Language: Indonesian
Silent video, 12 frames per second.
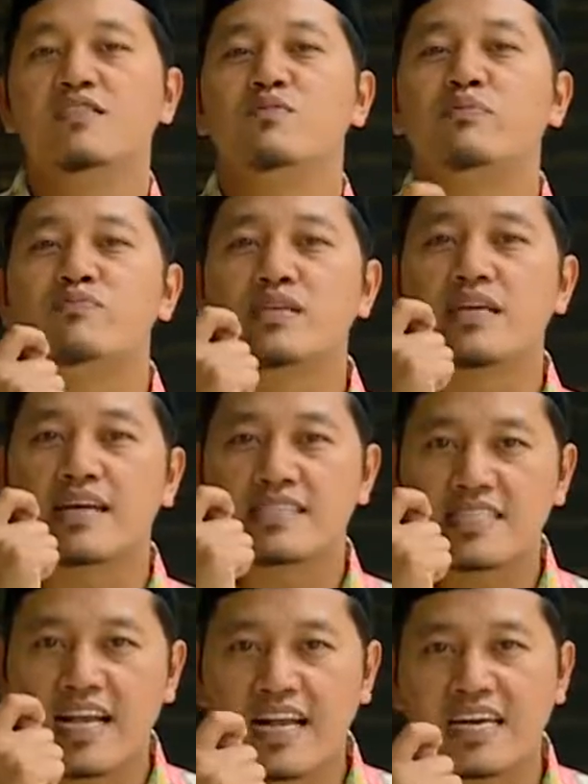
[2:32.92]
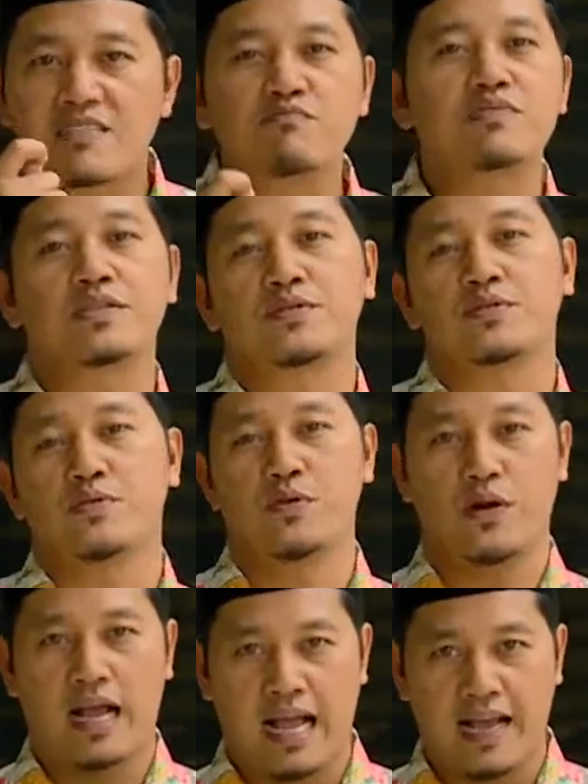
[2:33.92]
membiasakan
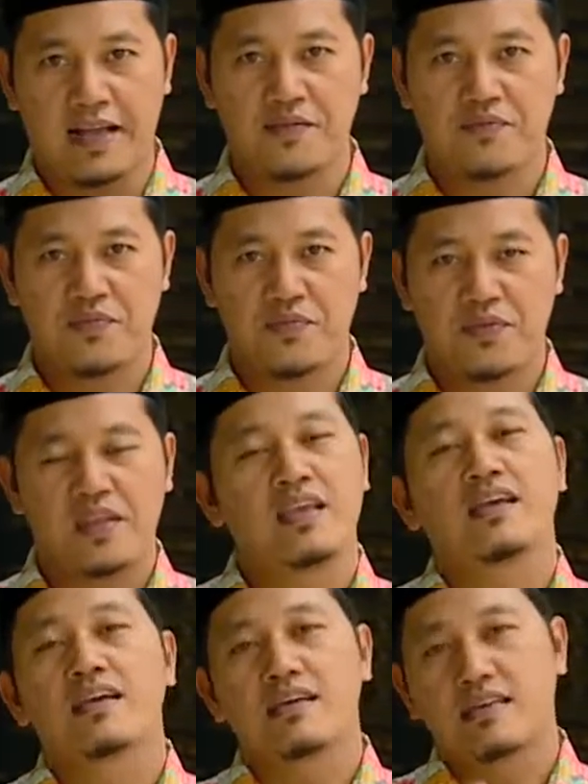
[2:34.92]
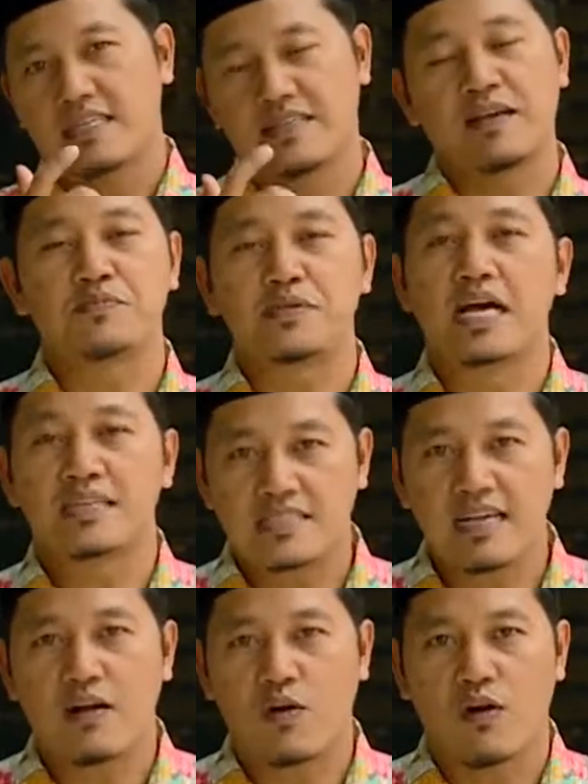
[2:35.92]
berdoa. Kita
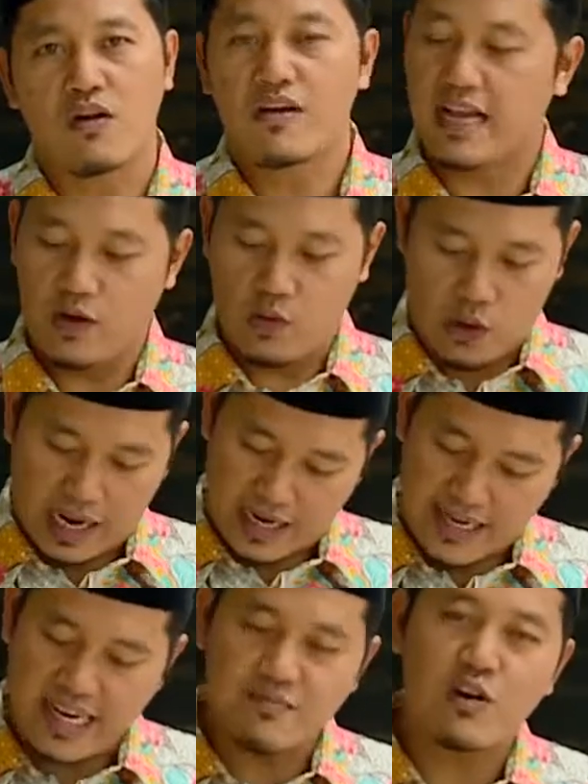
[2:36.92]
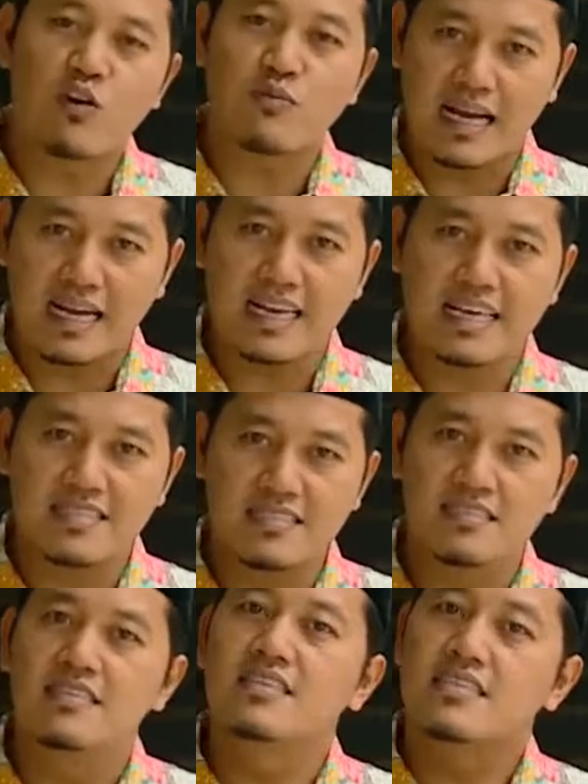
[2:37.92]
biasa kok kalau anak mau makan,
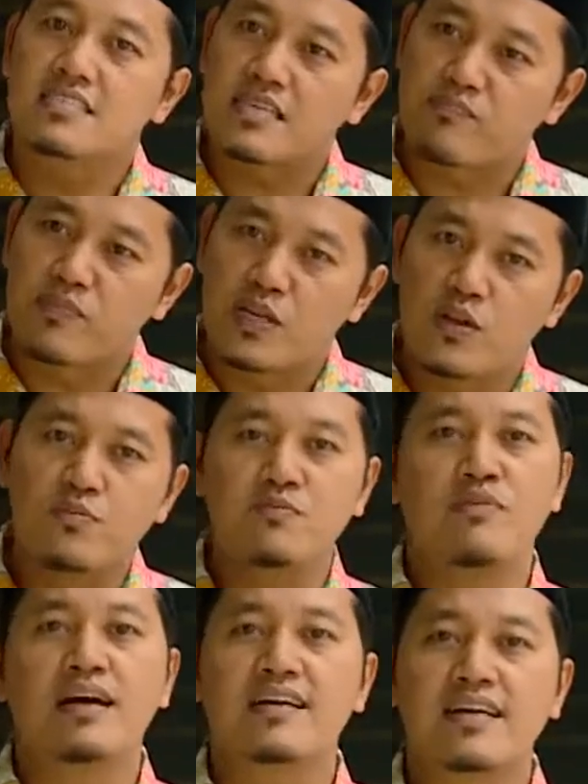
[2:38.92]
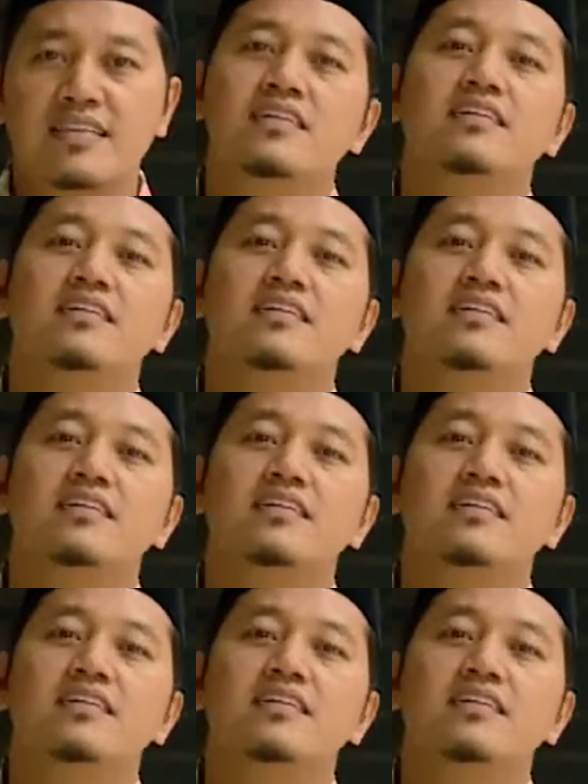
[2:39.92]
sebelum makan